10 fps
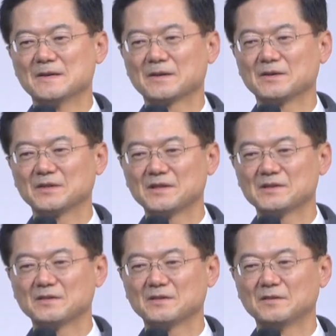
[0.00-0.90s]

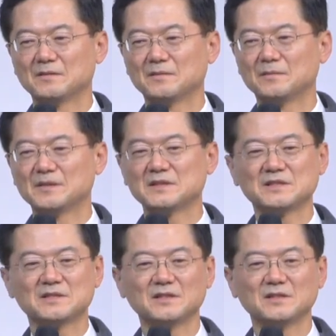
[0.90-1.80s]
거기에서
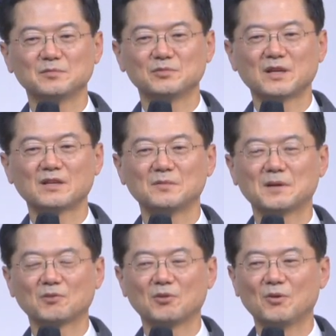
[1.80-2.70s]
메시지 부탁을
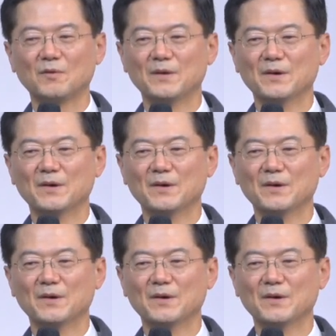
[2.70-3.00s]
받고